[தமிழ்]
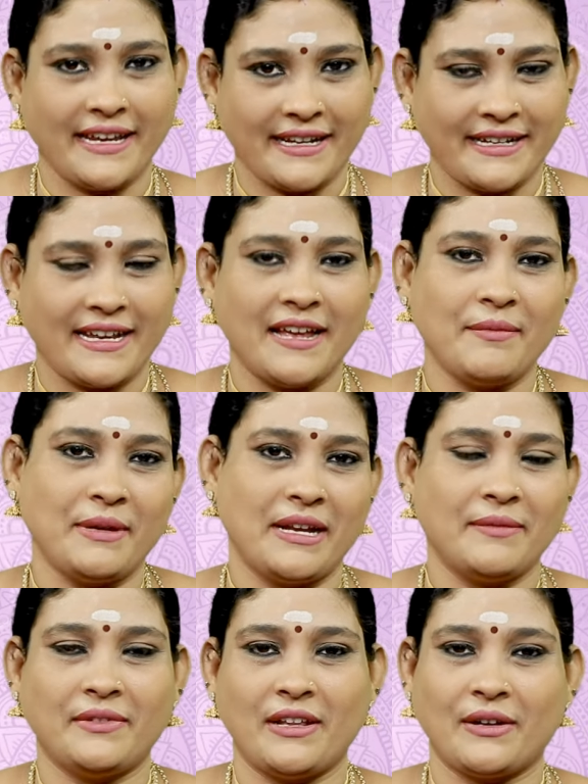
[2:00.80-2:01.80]
எட்டாம்
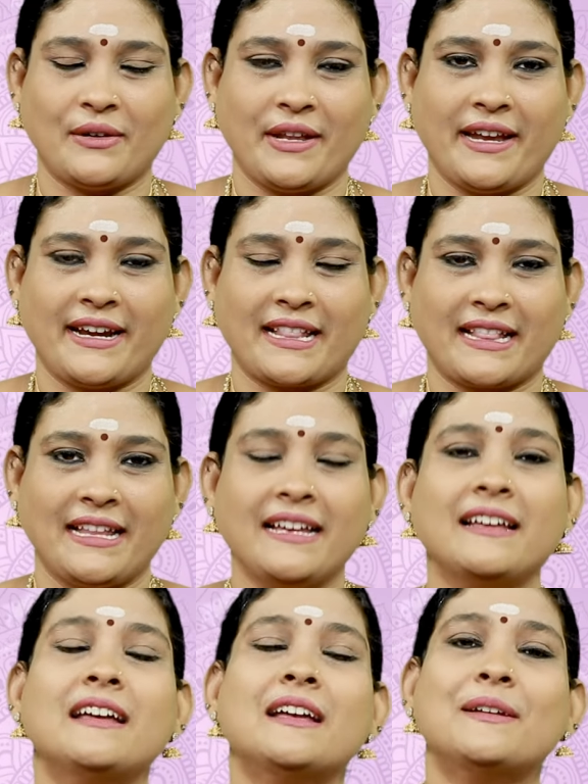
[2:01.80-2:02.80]
இடம் சொல்லக்கூடிய இடத்துல
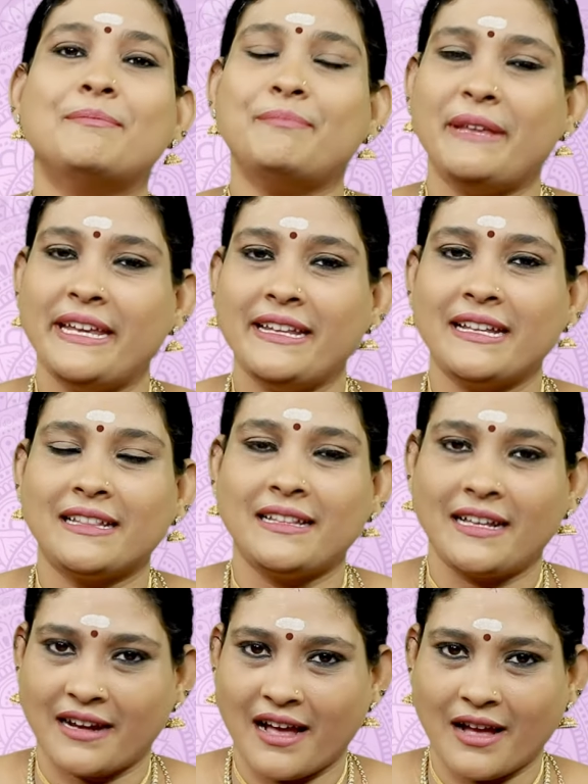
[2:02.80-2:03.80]

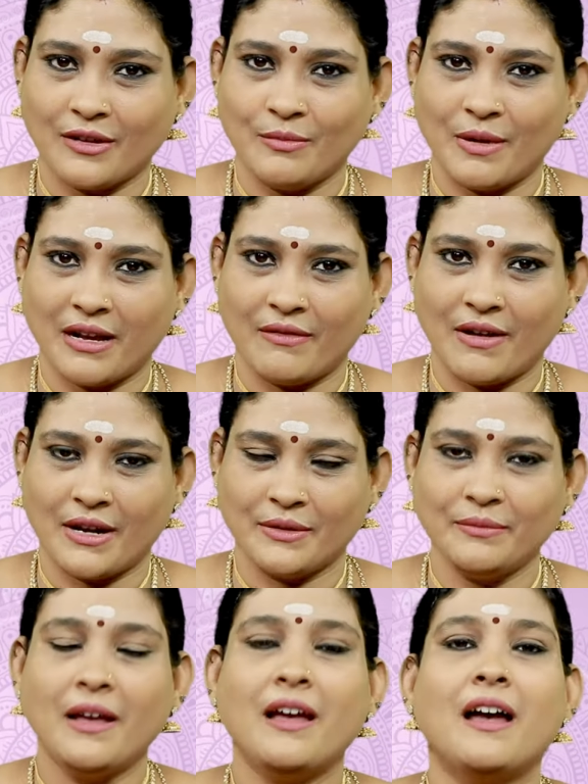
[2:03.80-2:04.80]
மீனத்தில் ராகு
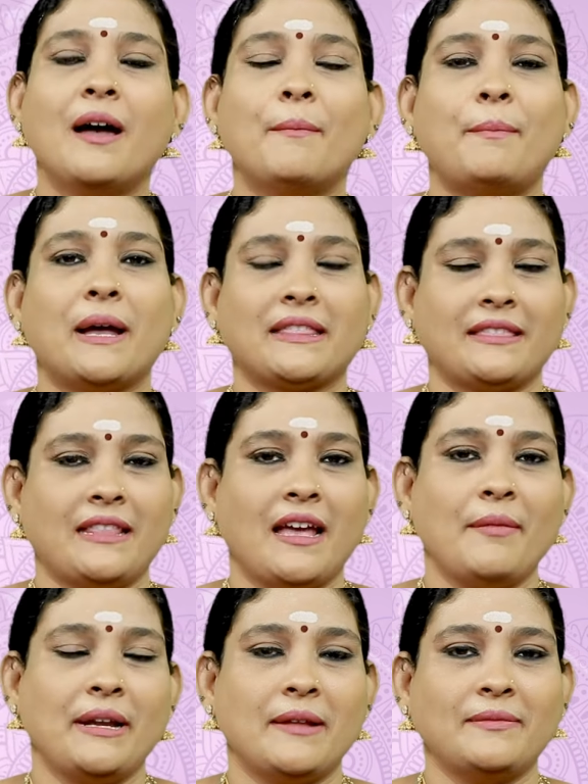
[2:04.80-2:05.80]
பகவானும்
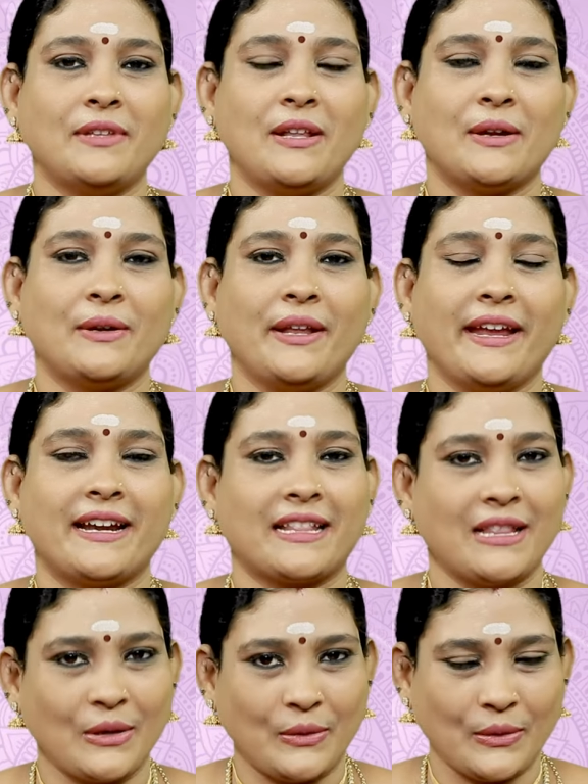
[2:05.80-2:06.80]
பத்தாம் இடம் சொல்லக்கூடிய
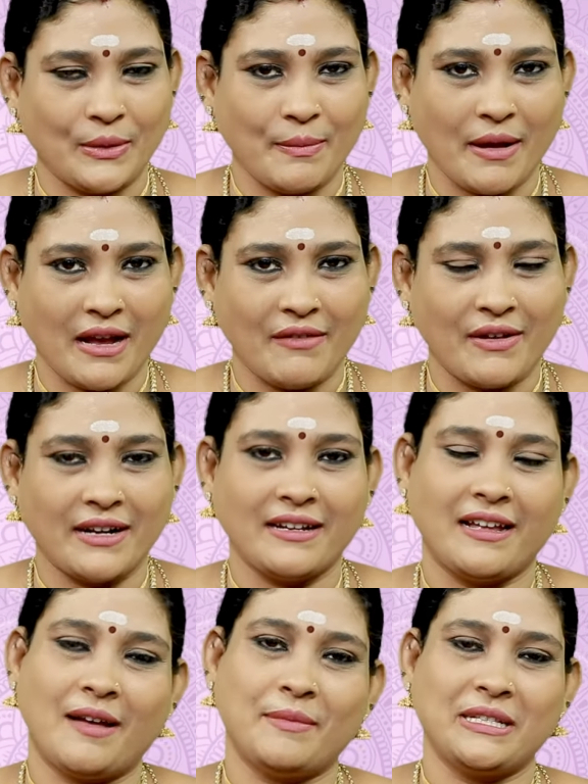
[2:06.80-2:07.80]
இடத்துல குரு பகவான்
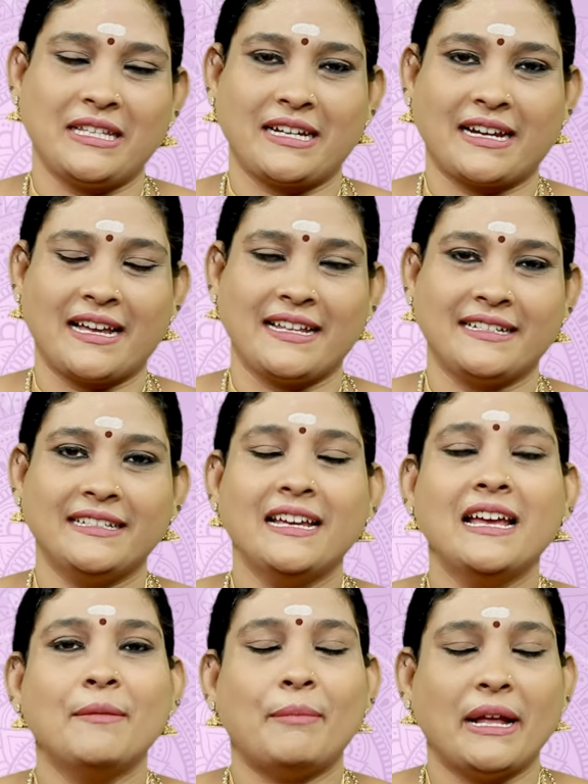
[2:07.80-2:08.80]
அமர்ந்திருக்காரு
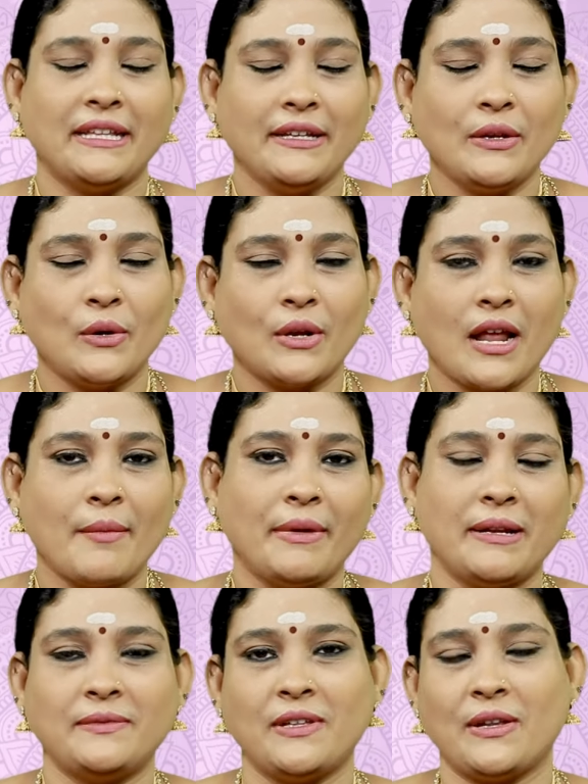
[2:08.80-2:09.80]
பதினோராம்
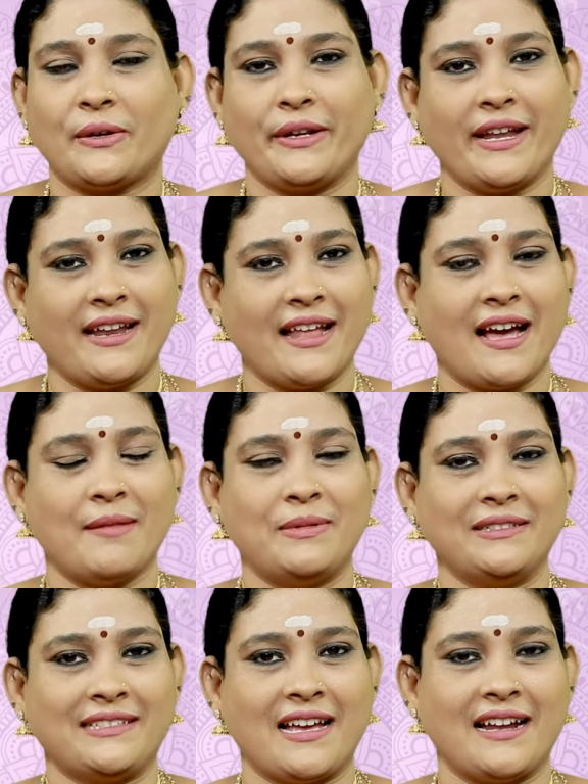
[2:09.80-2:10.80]
இடம் சொல்லக்கூடிய
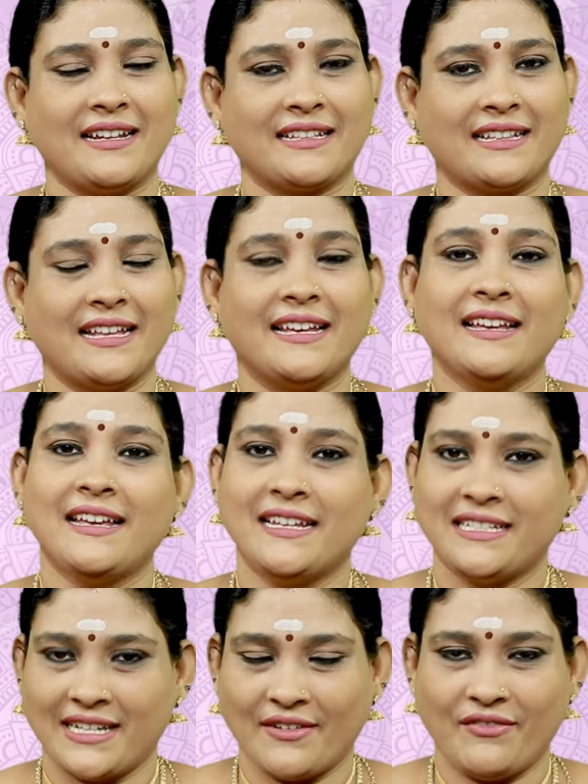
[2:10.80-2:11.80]
லாபஸ்தானத்தில்
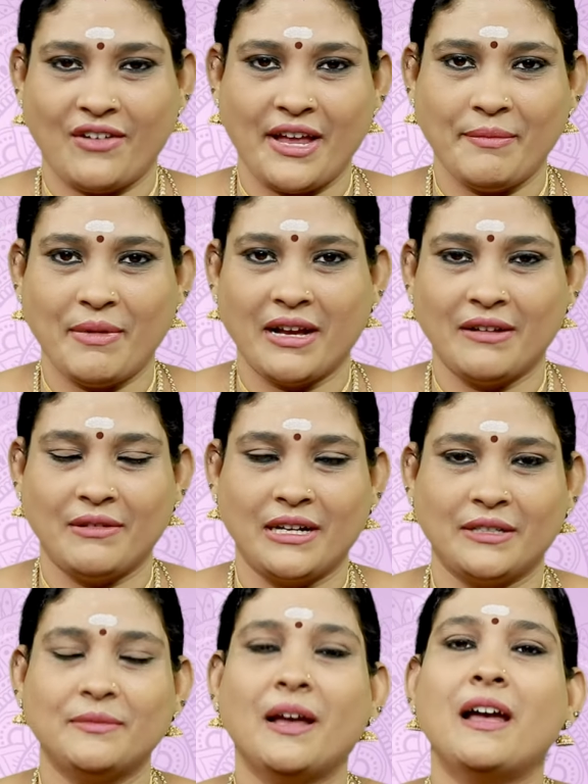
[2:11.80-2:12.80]
செவ்வாய்
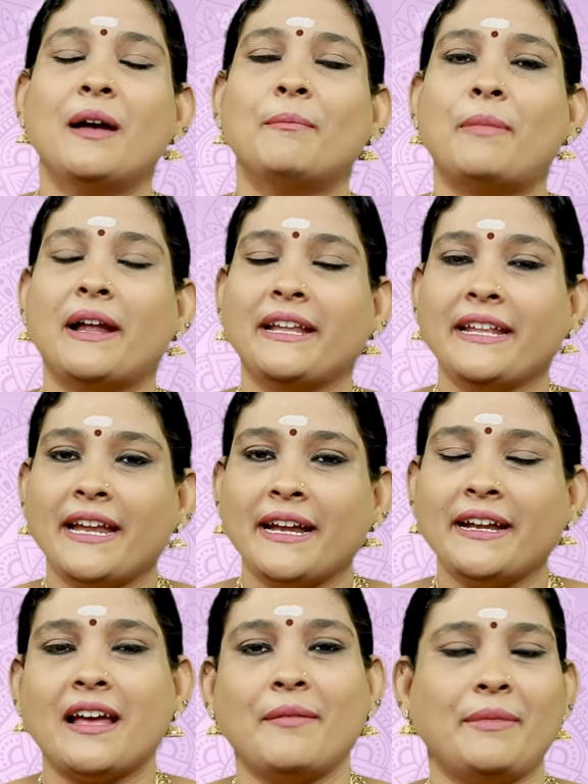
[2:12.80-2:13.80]
பகவானும்
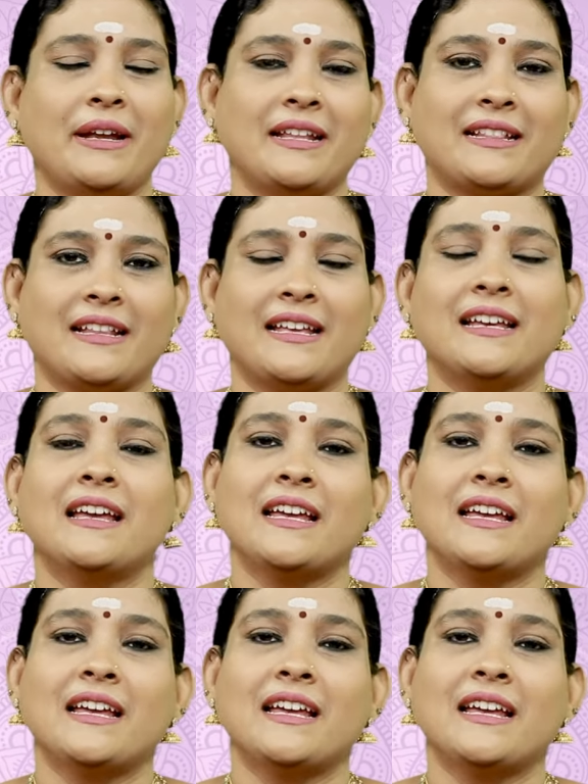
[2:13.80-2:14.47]
பனிரெண்டாம் இடத்துல